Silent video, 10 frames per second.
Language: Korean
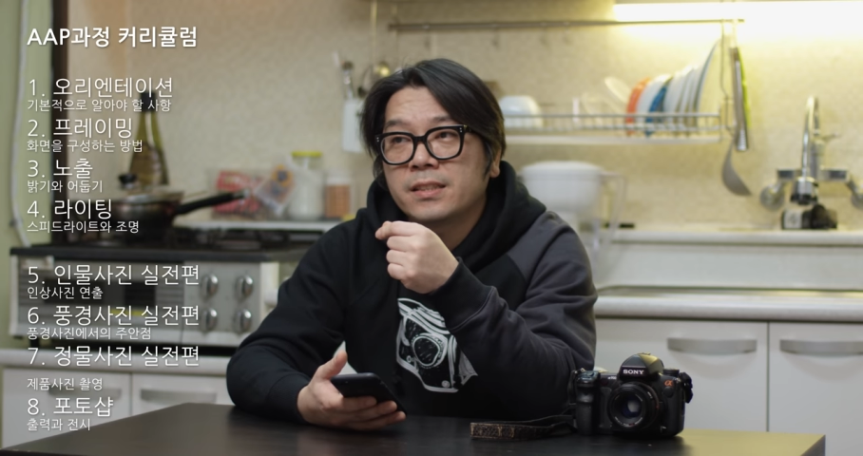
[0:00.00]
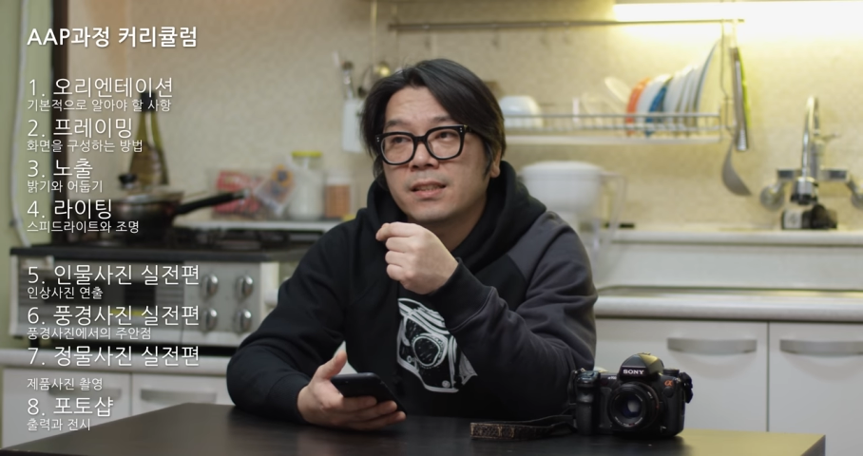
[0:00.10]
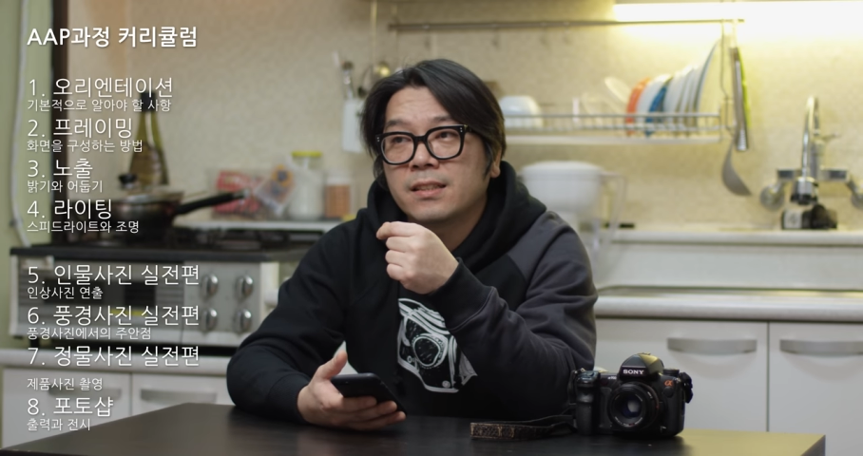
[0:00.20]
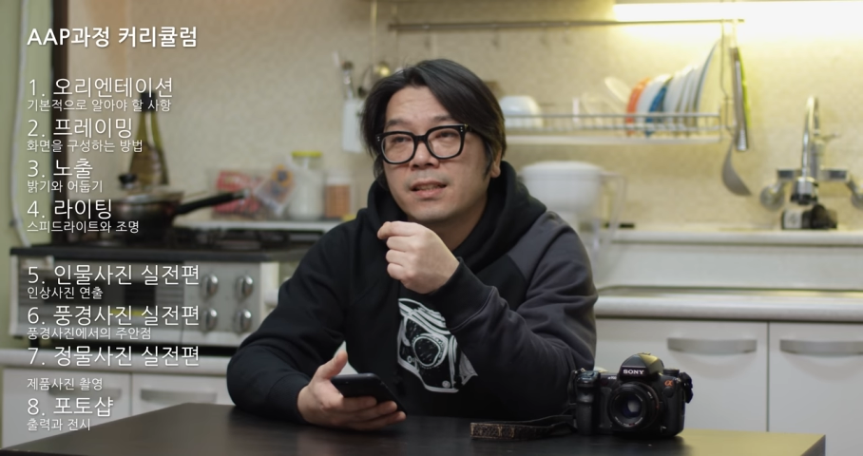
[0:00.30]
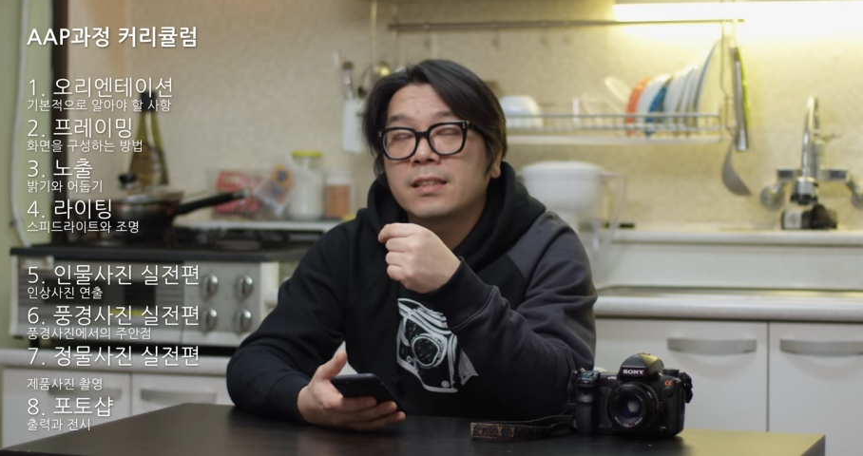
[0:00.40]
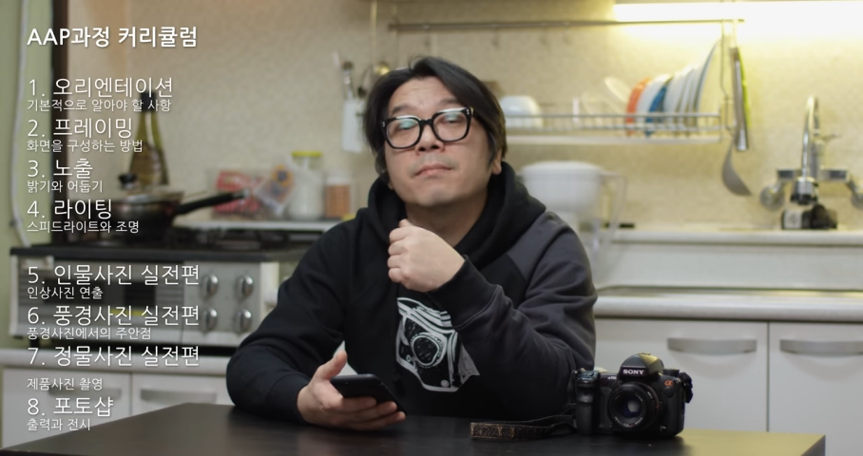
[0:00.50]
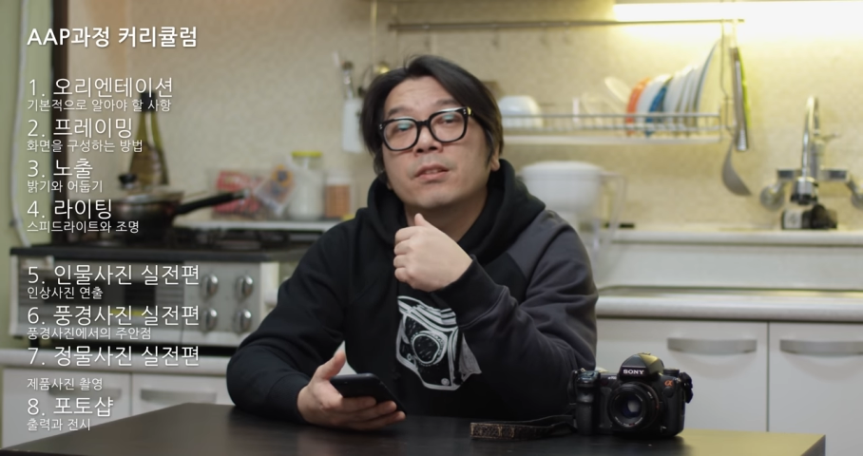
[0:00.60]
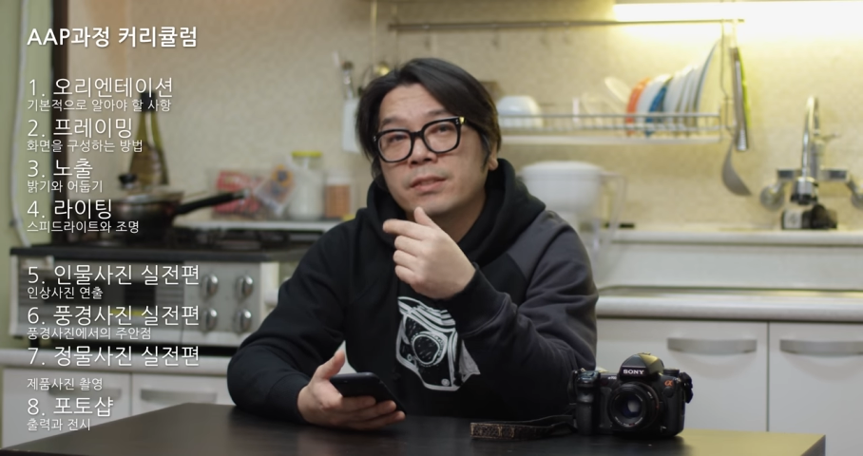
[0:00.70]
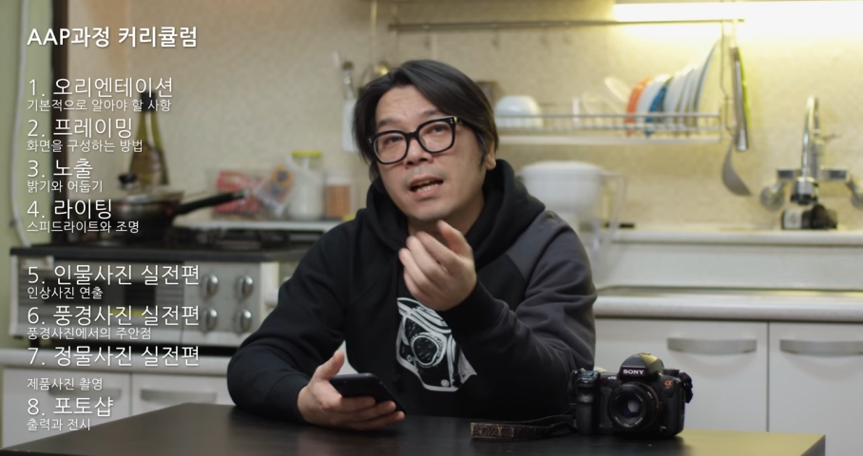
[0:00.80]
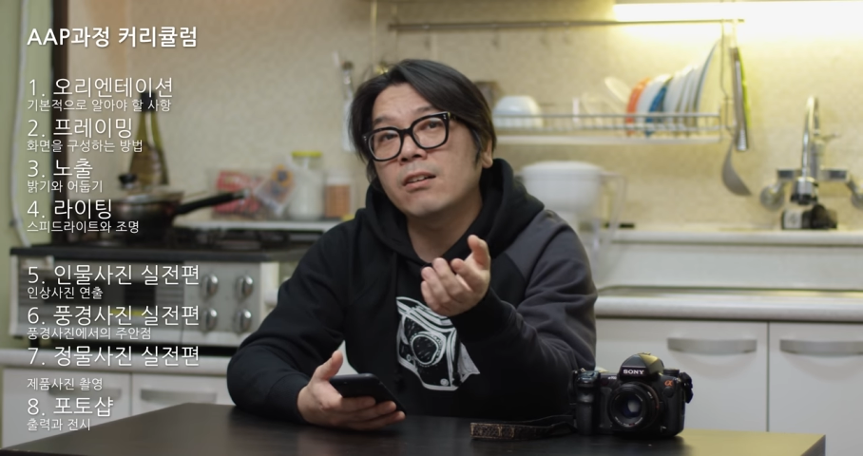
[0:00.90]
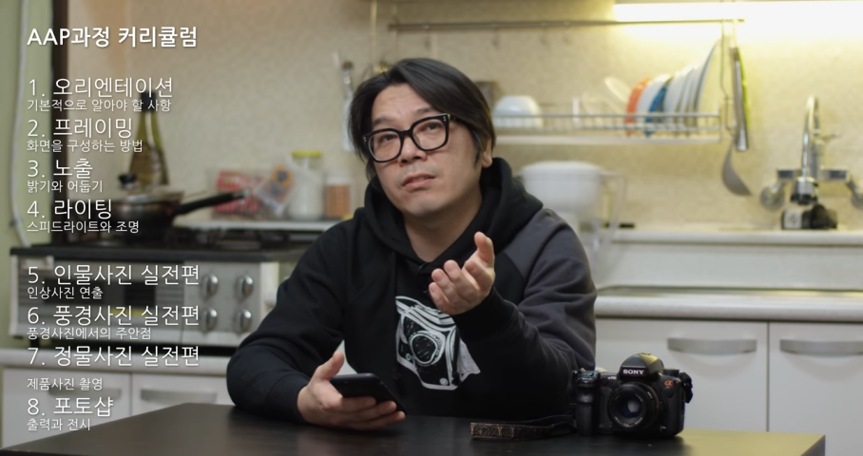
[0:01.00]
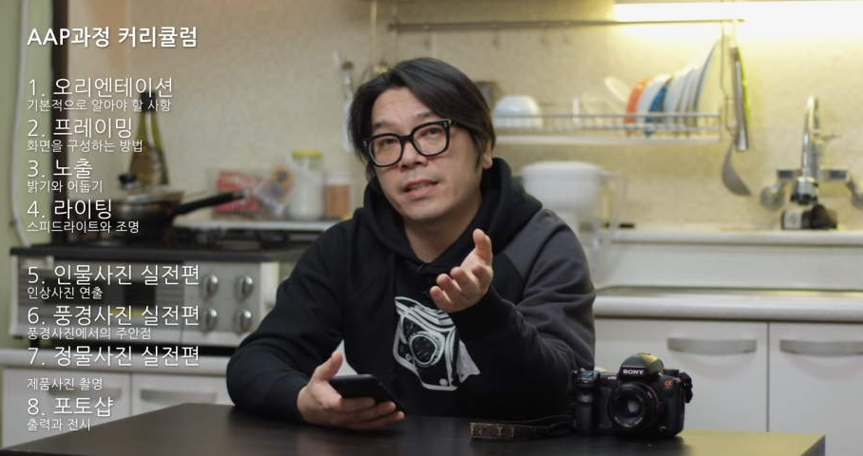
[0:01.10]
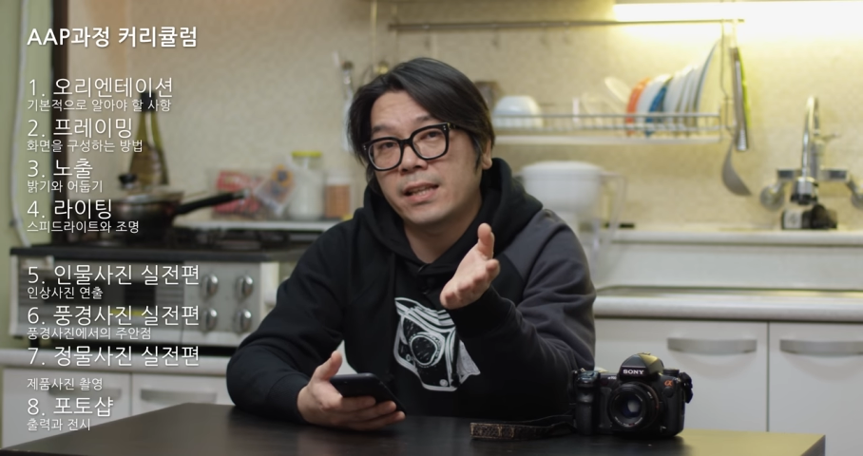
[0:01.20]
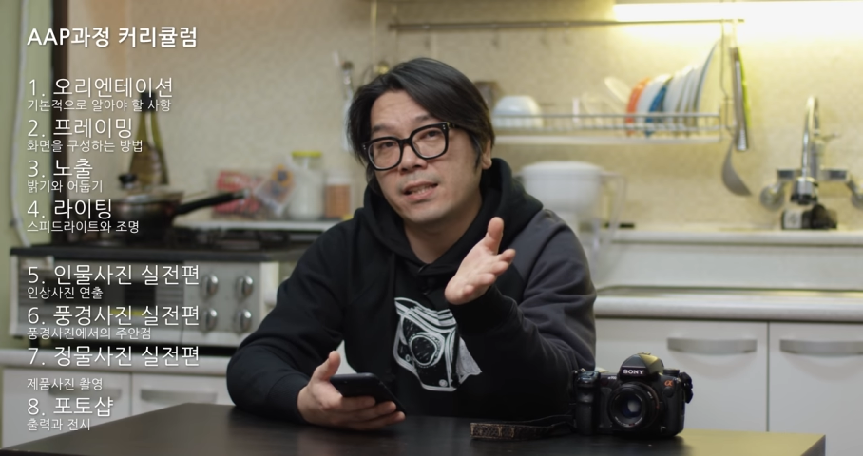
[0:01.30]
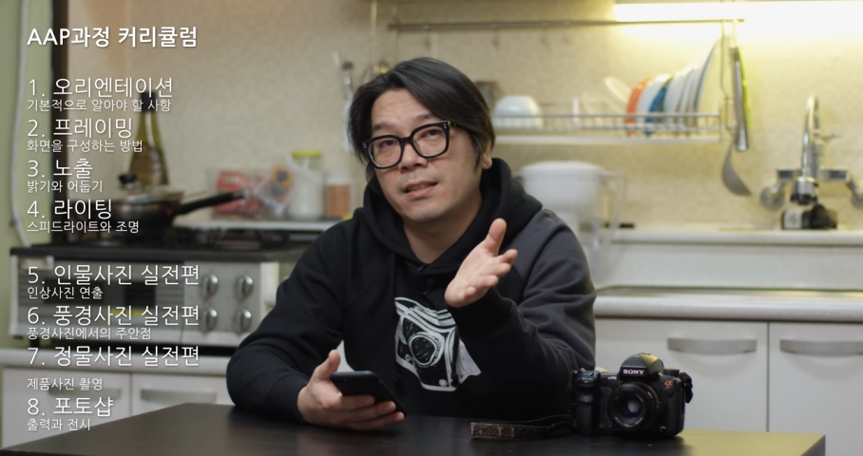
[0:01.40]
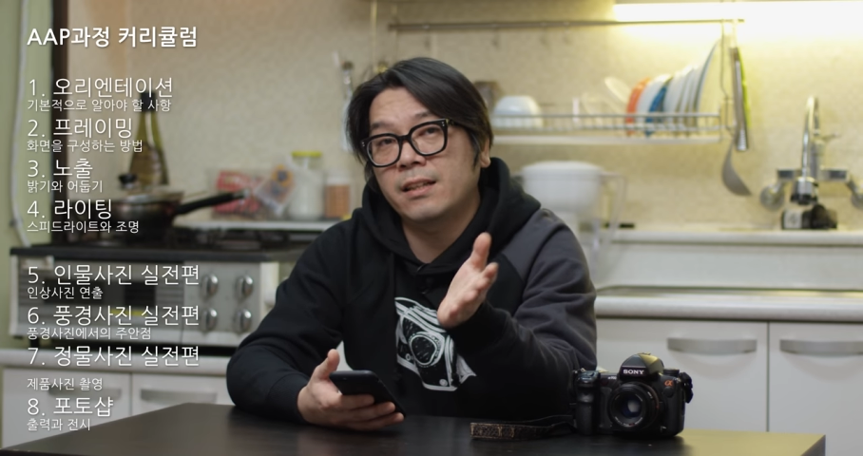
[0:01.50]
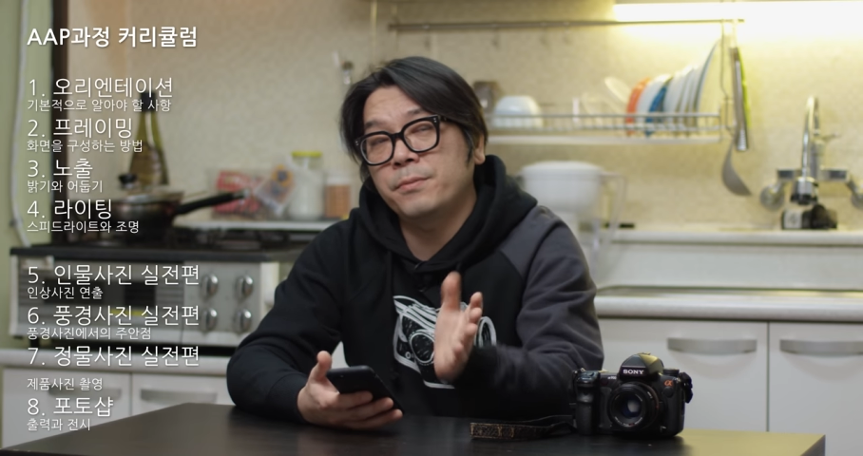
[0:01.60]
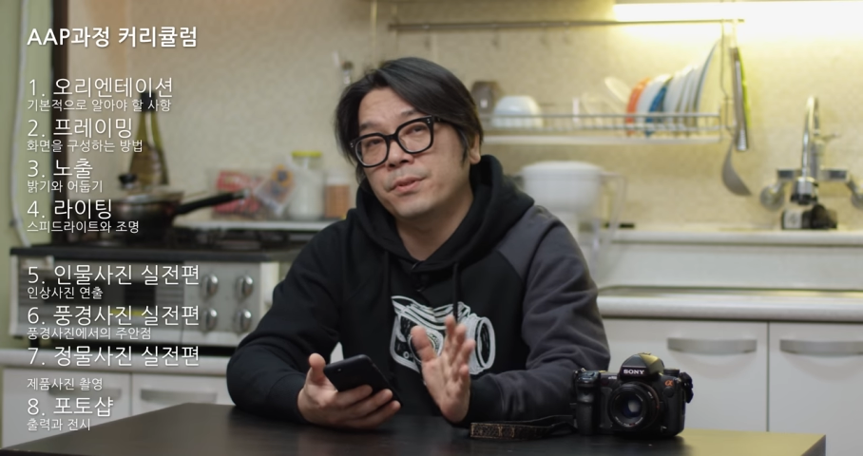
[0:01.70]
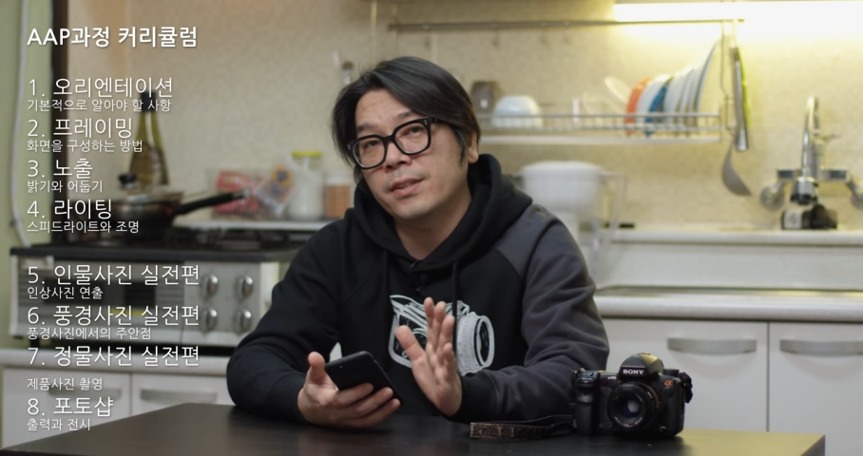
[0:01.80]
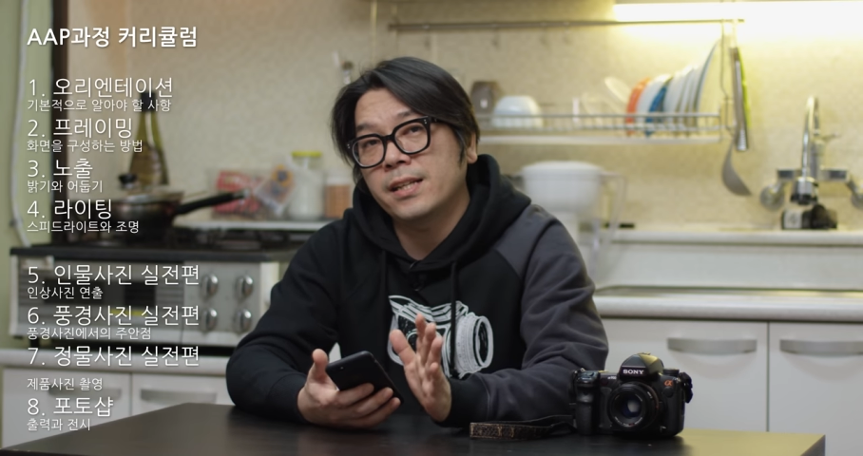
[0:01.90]
이제 라이팅 말고 딴 걸로 대체를
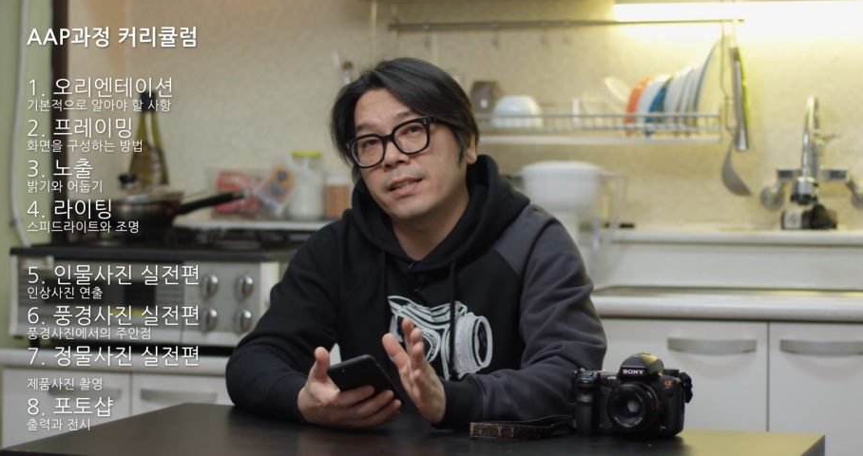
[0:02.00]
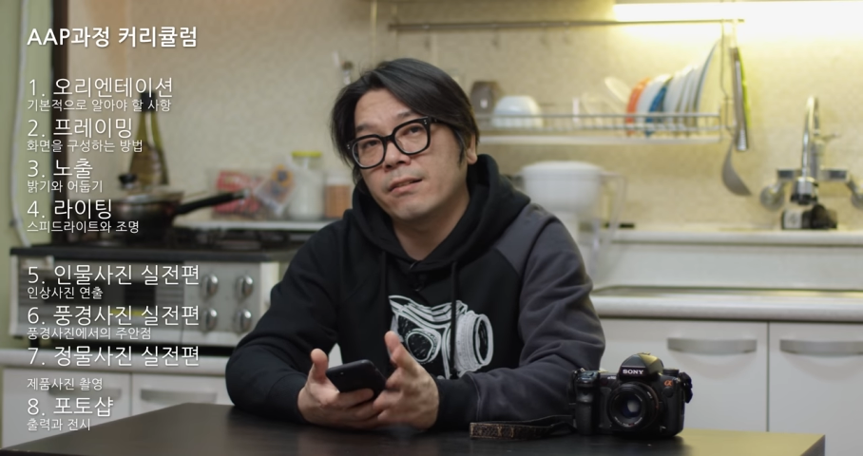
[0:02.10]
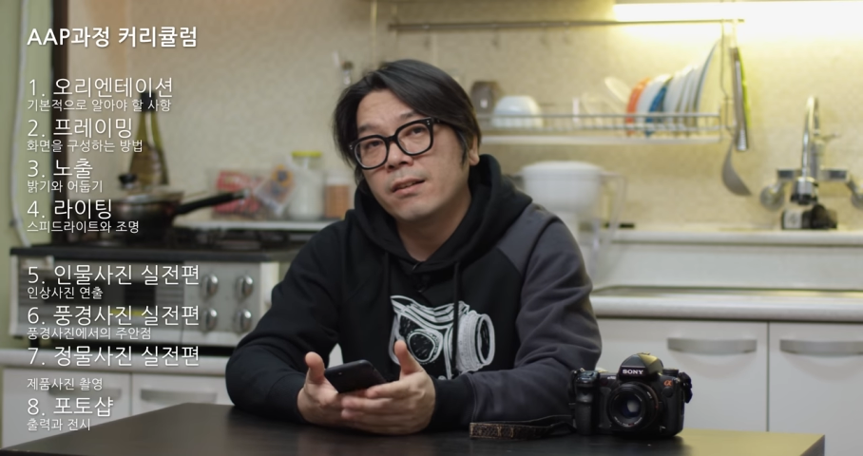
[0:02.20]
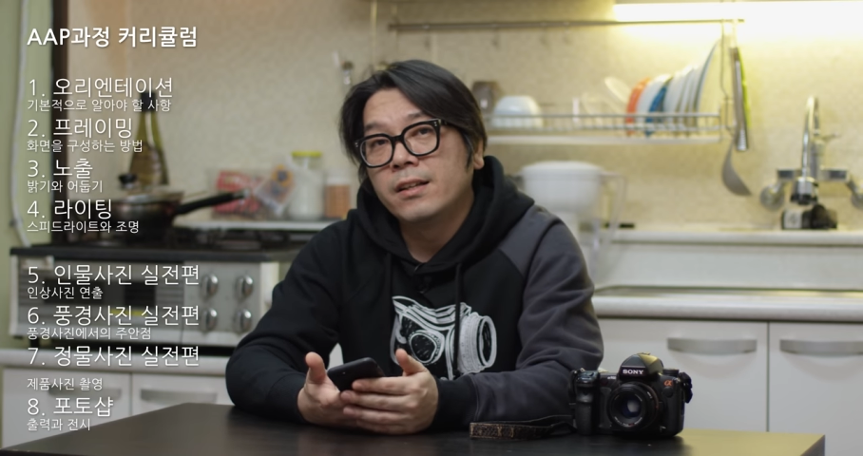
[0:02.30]
해보도록 할게요.